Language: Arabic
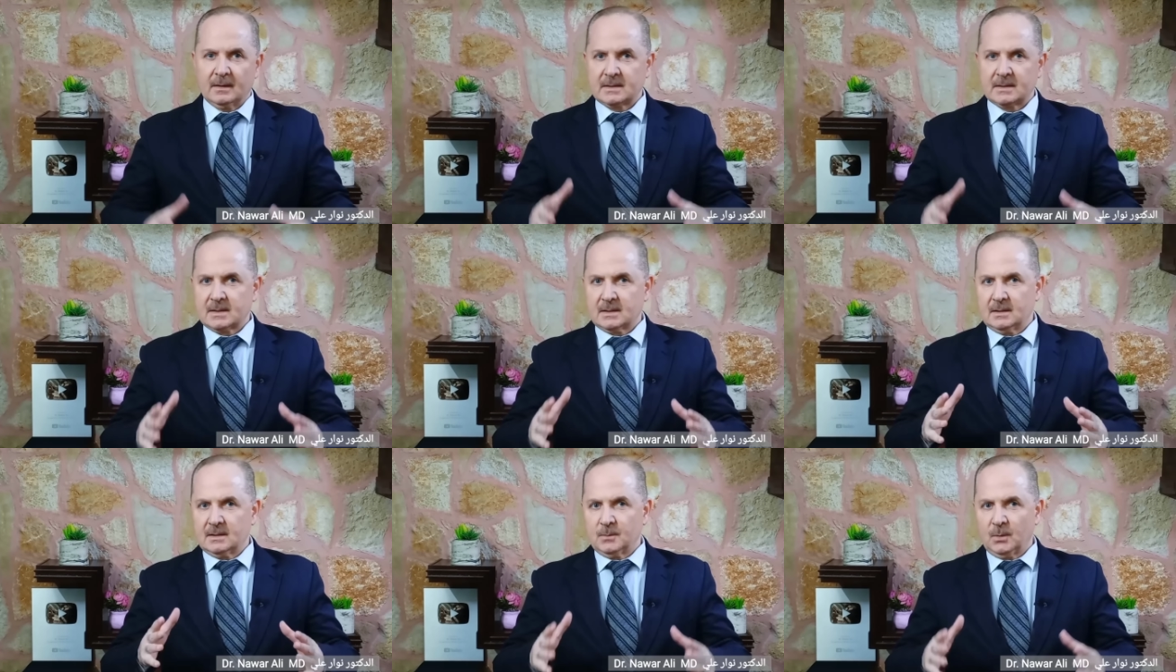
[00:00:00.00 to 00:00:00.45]

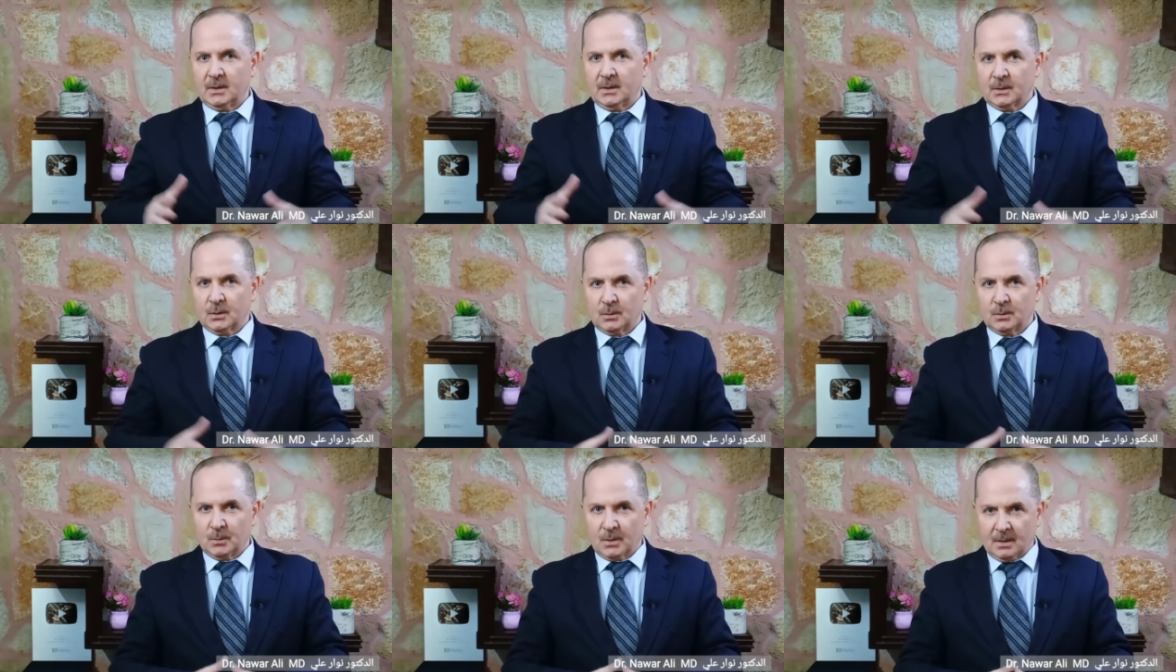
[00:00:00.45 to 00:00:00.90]
السلام
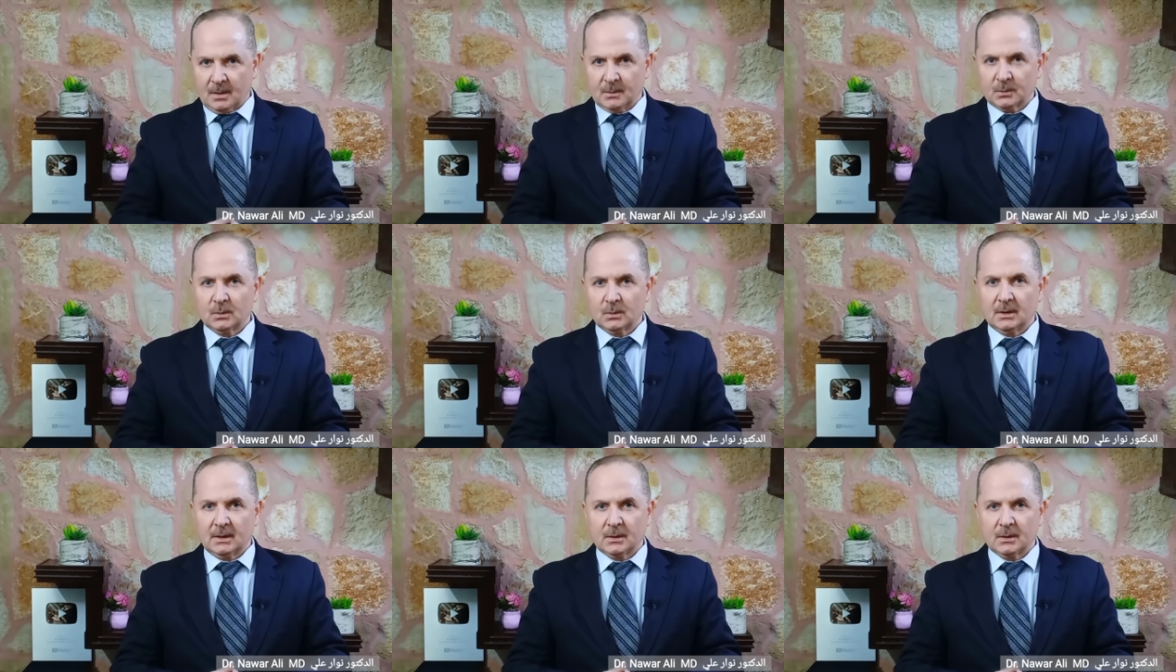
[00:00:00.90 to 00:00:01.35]
عليكم
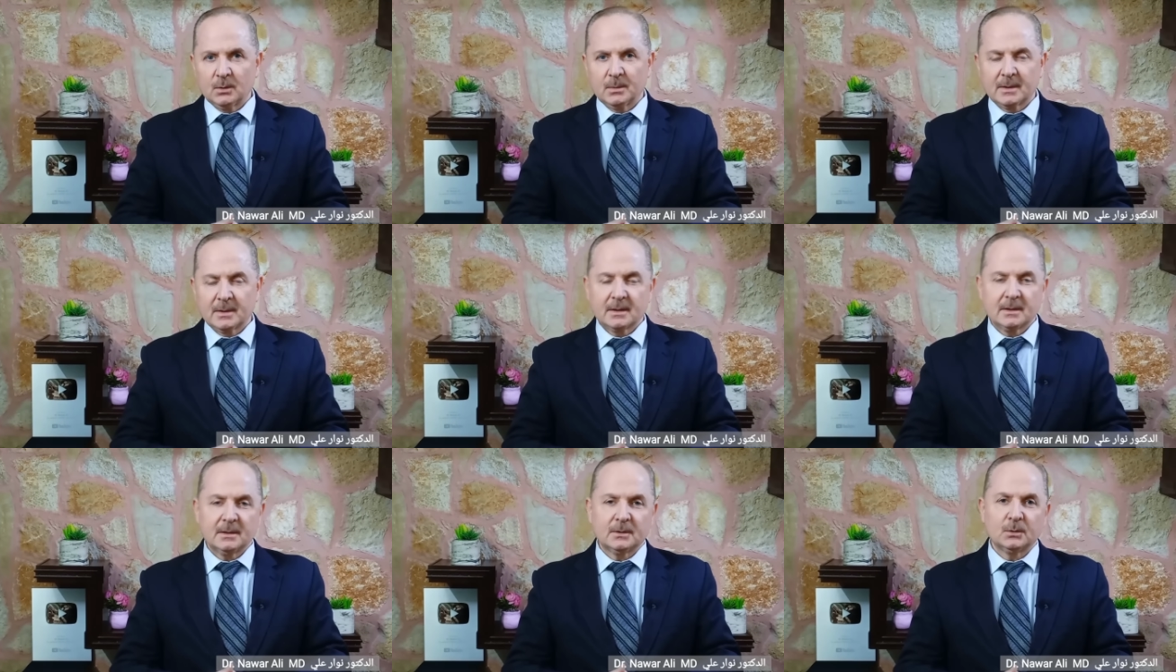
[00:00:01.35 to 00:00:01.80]
ورحمة الله
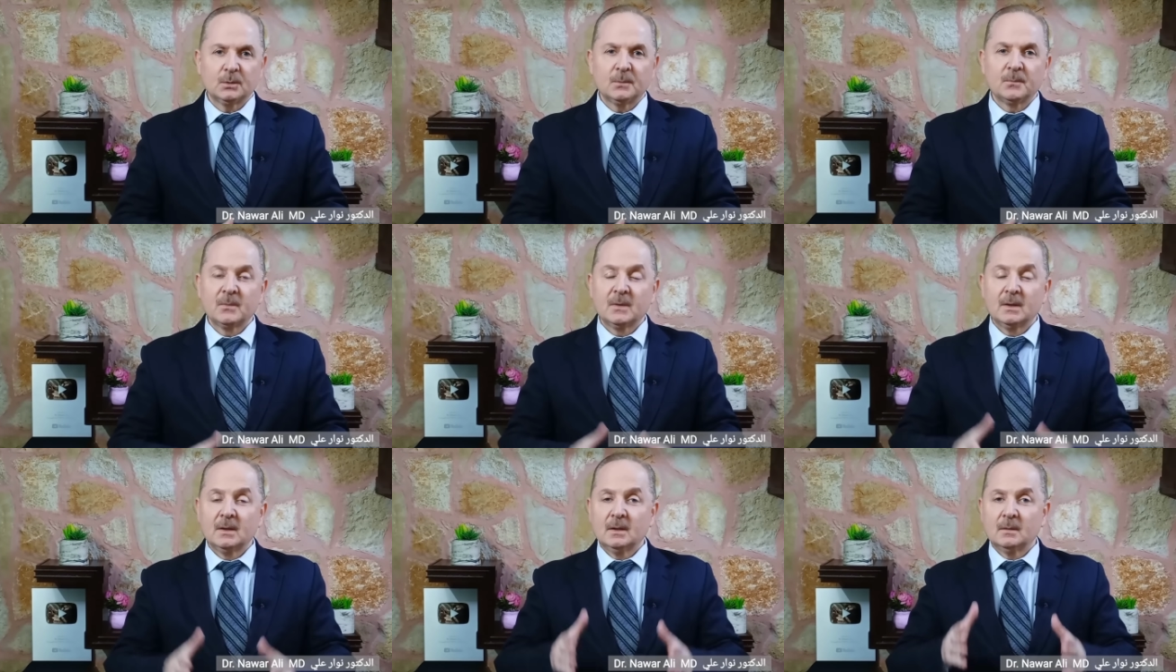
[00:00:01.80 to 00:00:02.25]
وبركاته
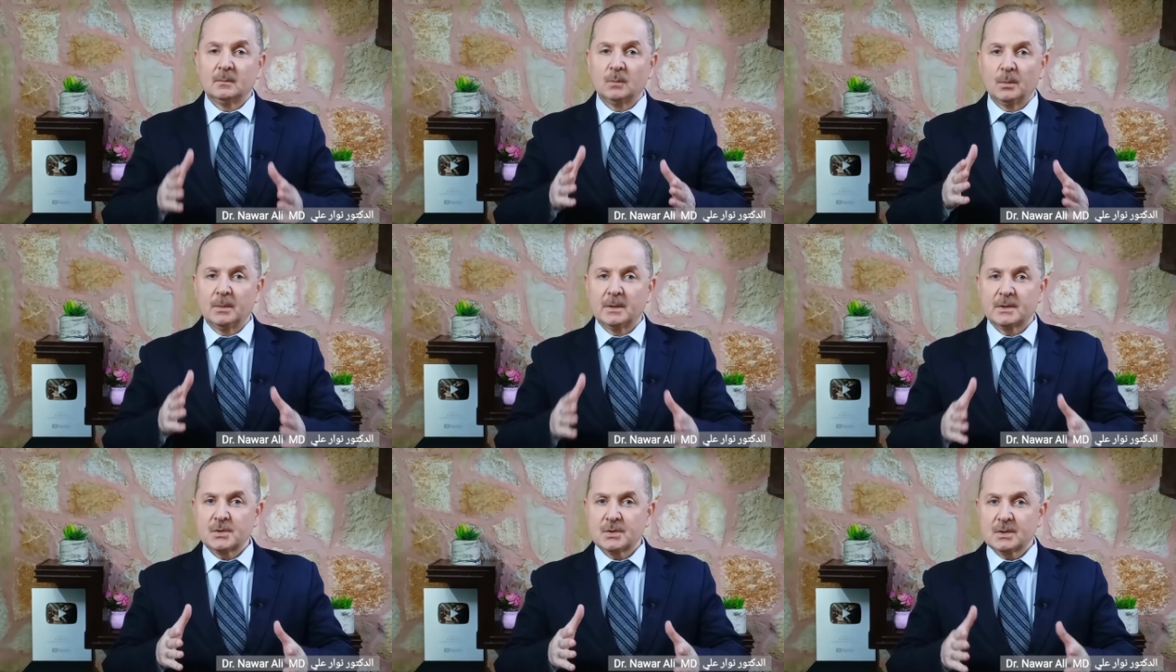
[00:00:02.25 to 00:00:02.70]

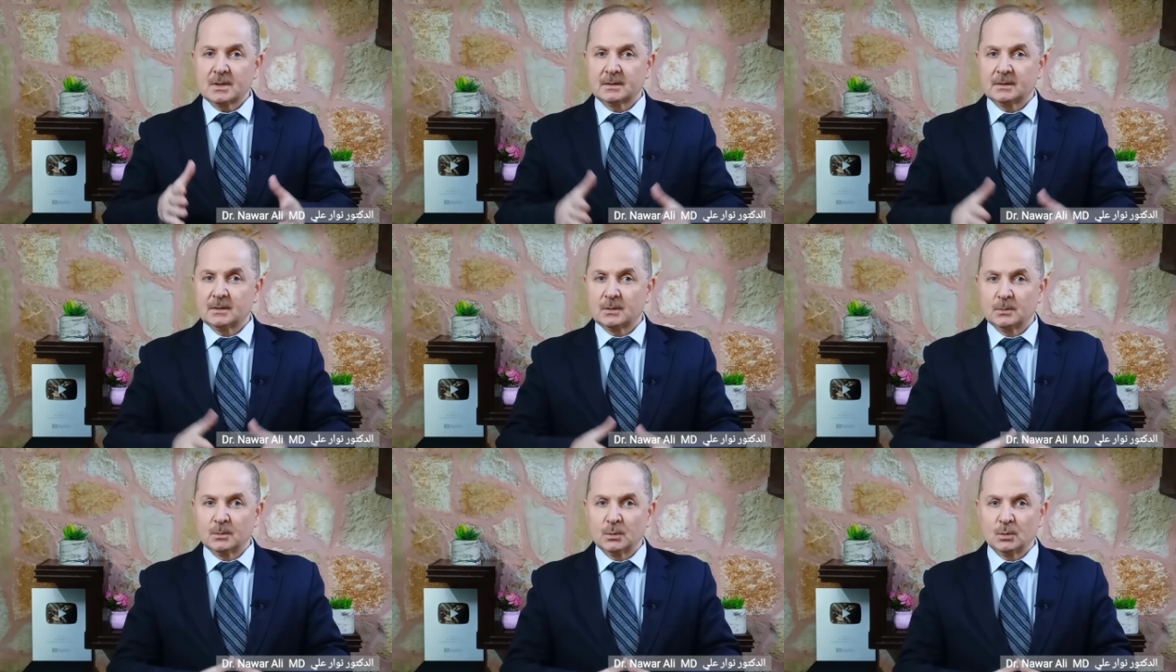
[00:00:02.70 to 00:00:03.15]

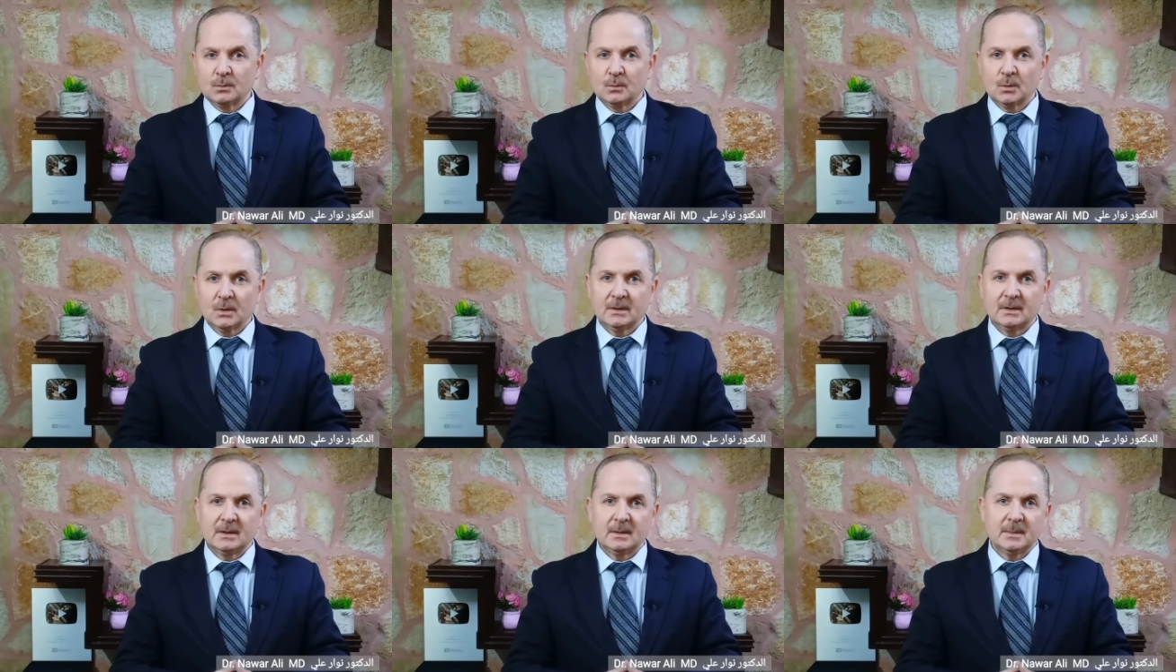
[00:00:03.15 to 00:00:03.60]
مباشرة وبدون
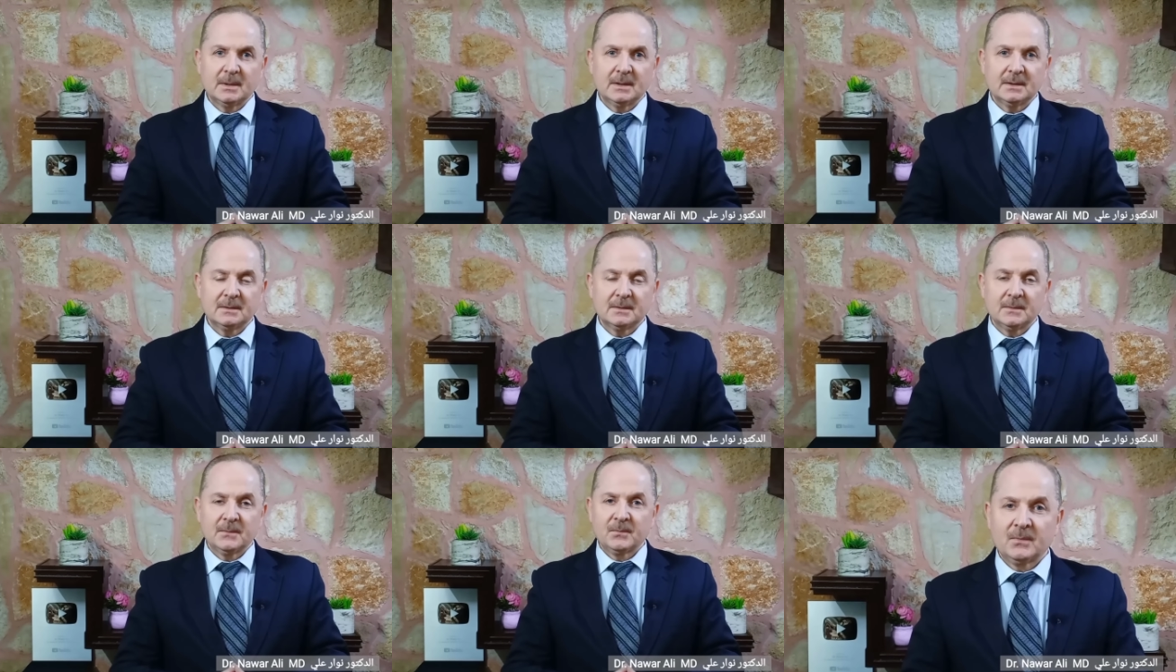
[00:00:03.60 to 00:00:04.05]

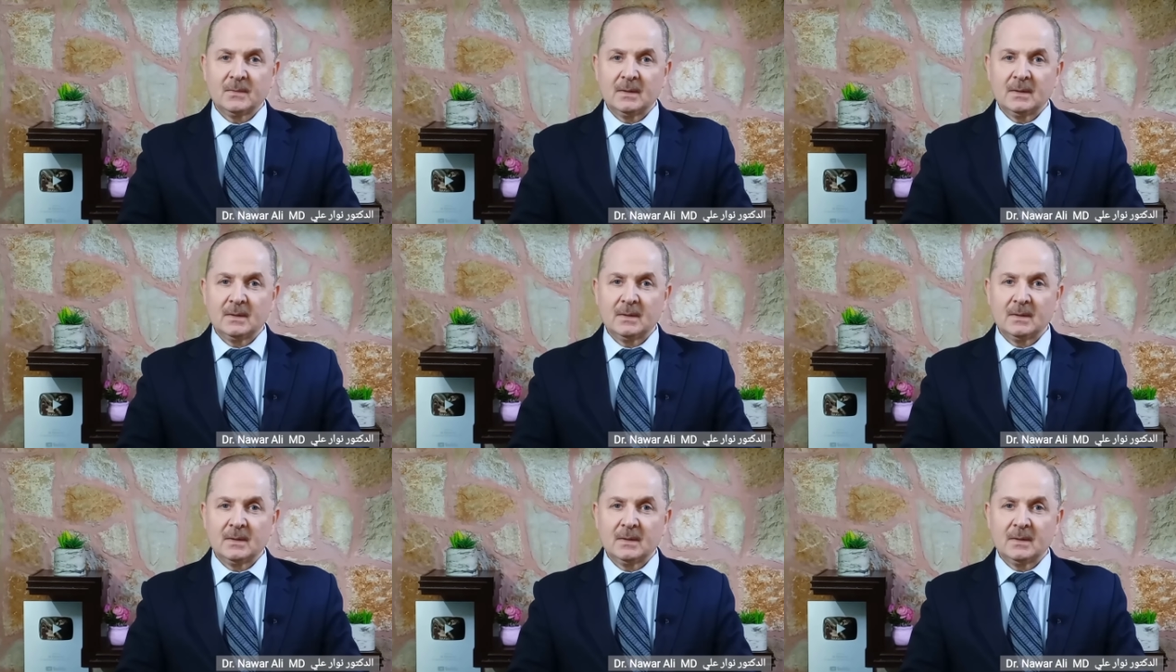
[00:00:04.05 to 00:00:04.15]
مقدمات